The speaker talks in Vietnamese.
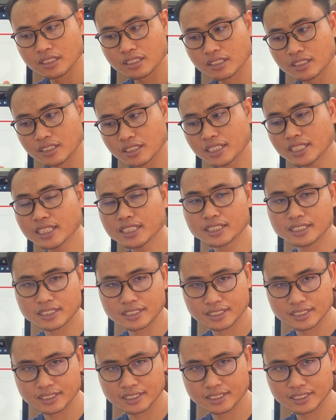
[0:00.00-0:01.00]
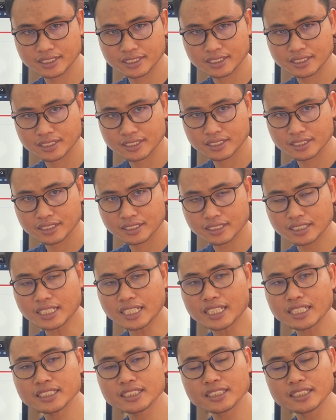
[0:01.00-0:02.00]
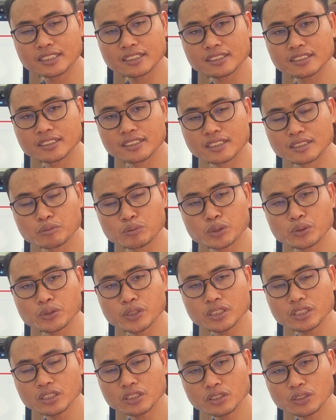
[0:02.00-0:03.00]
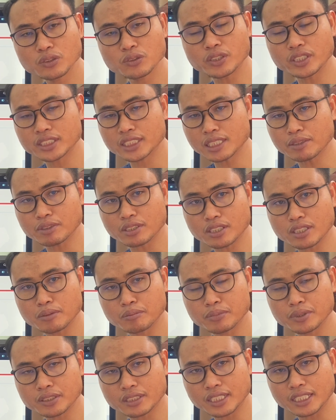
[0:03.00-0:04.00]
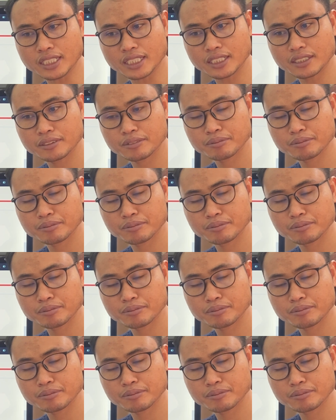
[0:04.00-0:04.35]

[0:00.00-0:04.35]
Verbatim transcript: nâng đại chỉ riêng muối của ai chạm vào rom phong này